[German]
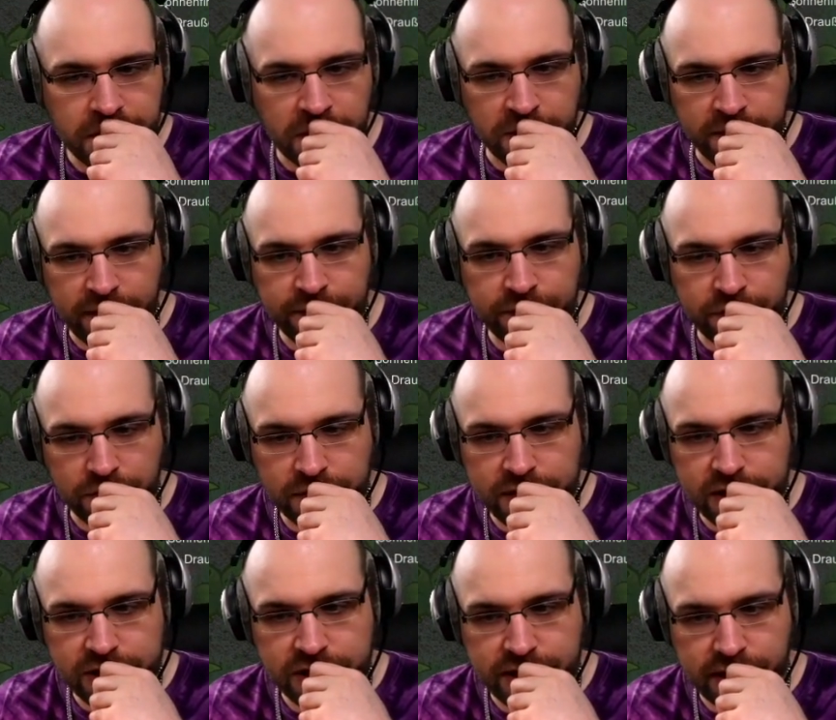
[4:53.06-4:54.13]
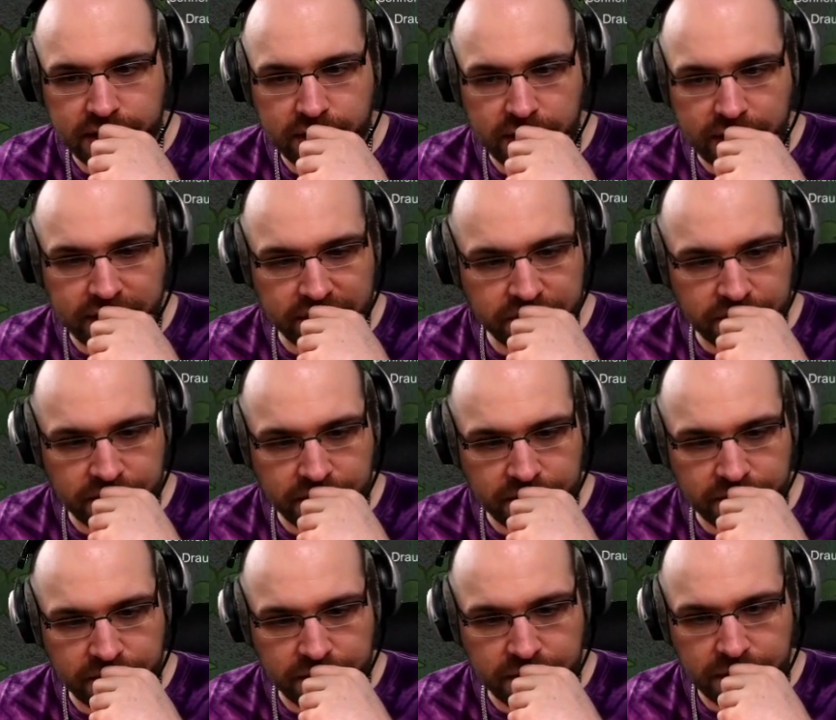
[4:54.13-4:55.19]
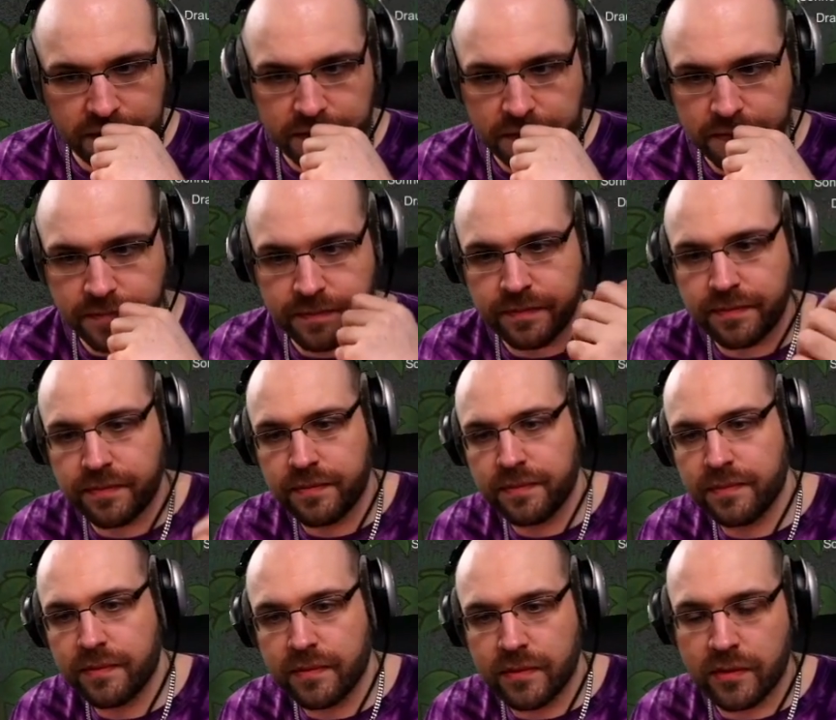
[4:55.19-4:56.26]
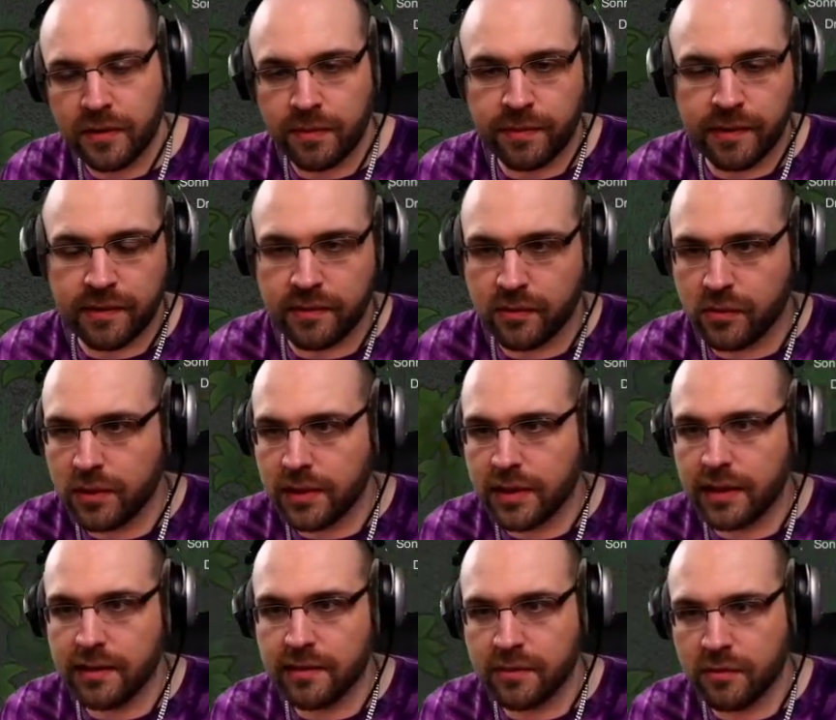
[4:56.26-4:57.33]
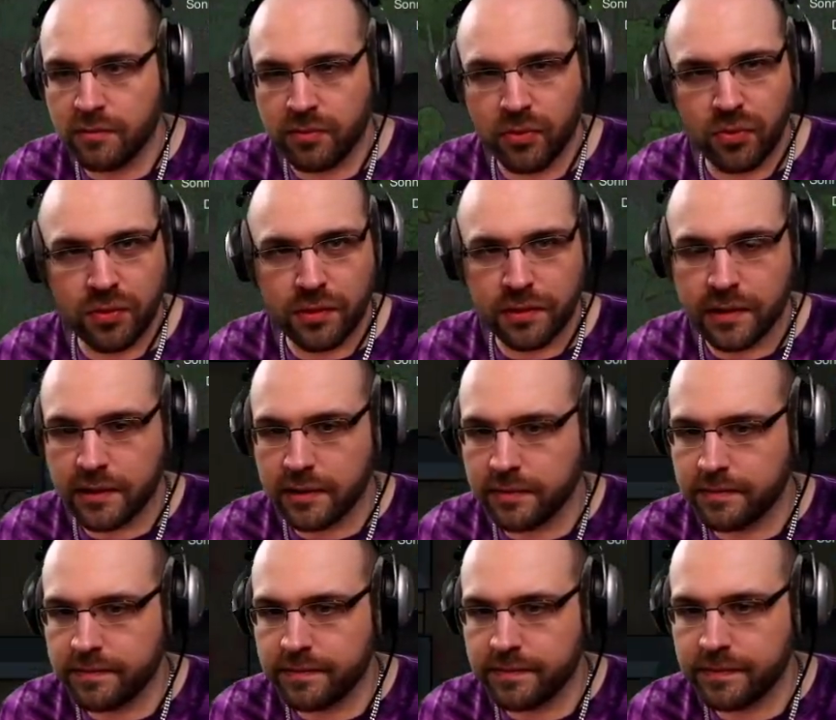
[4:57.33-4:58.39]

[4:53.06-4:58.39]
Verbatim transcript: Also was für ein Unterschied das auch einfach ist, finde ich. So eine Pistole gegen so einen Bogen da.